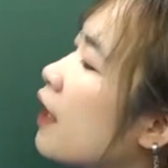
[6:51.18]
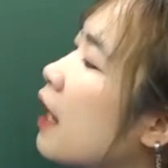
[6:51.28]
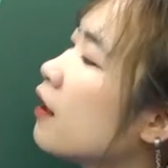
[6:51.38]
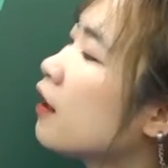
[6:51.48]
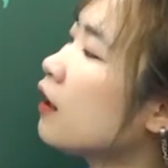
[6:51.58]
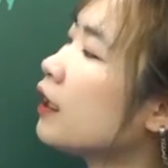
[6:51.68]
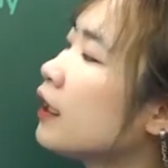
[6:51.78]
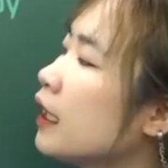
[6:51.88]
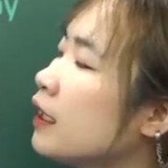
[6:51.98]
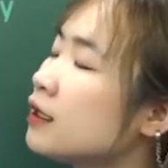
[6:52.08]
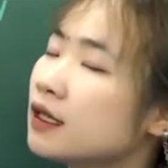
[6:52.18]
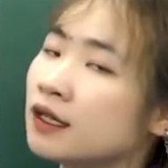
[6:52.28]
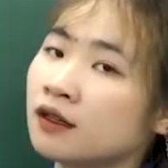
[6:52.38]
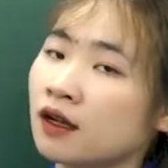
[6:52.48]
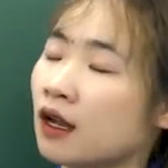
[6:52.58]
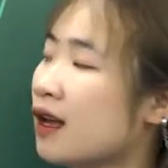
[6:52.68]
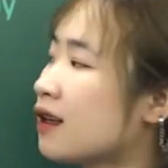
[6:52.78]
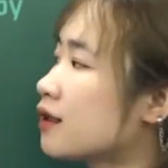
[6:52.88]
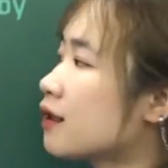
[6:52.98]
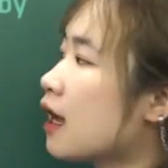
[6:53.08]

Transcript: than learning it in a class